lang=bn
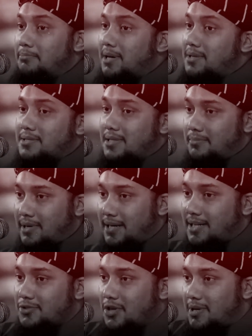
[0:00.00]
পাঁচ নাম্বার
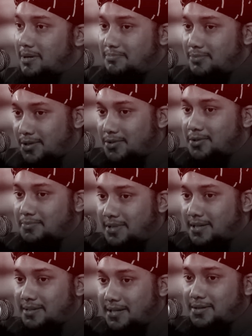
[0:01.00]
এটা সবার হয়তো
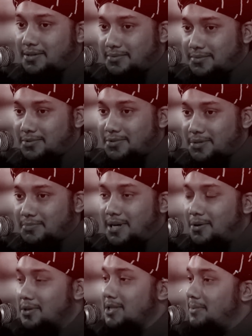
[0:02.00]
তাকদিরে নসিব
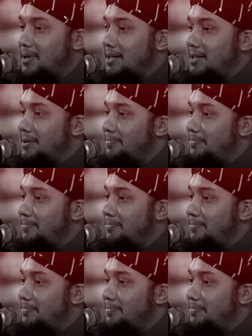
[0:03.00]
নাও হতে পারে